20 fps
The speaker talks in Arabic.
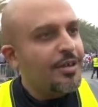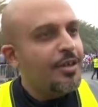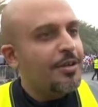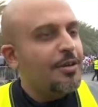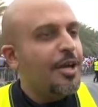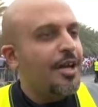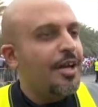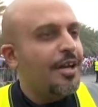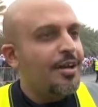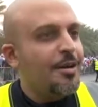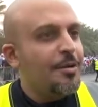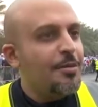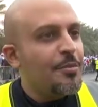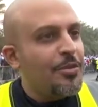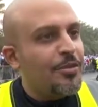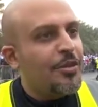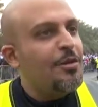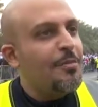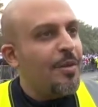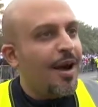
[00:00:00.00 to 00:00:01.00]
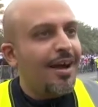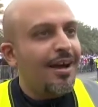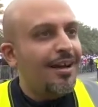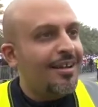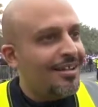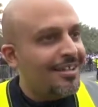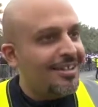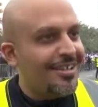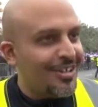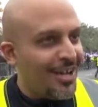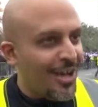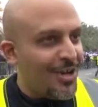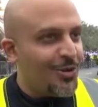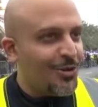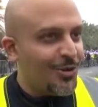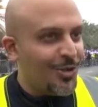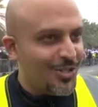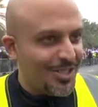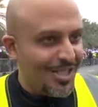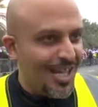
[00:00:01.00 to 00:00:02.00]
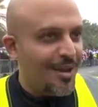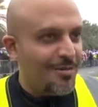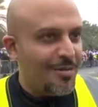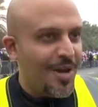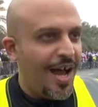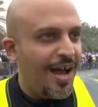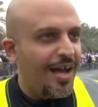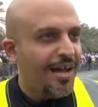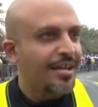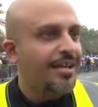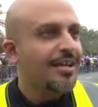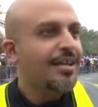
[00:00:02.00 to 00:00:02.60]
آه، مثل ما آه، خلينا نقول استلمناها.